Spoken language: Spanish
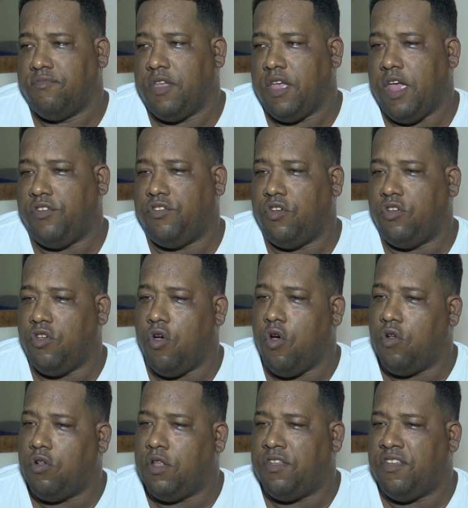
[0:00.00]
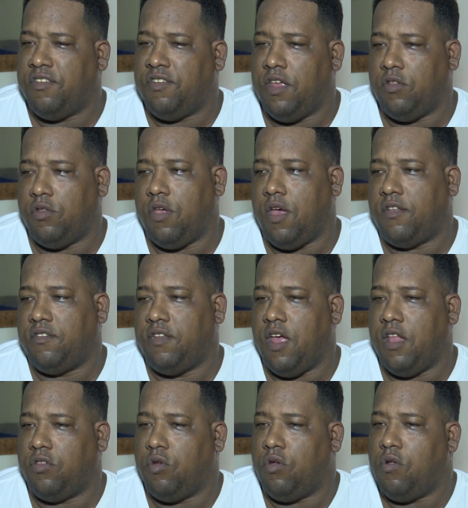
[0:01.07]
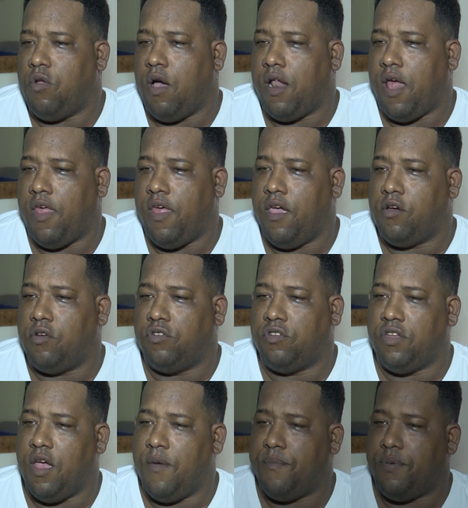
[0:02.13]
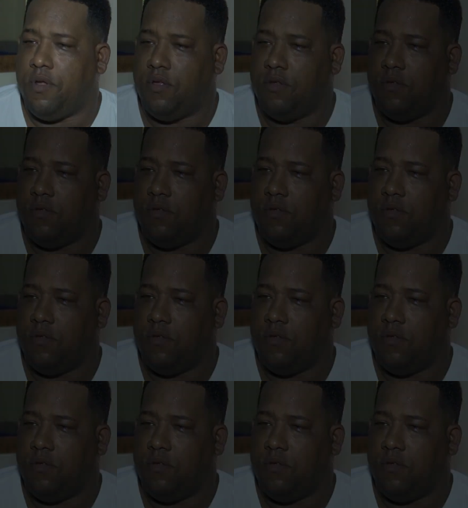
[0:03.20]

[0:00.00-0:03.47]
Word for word: eso yo necesito y acepto y lo agradezco siempre.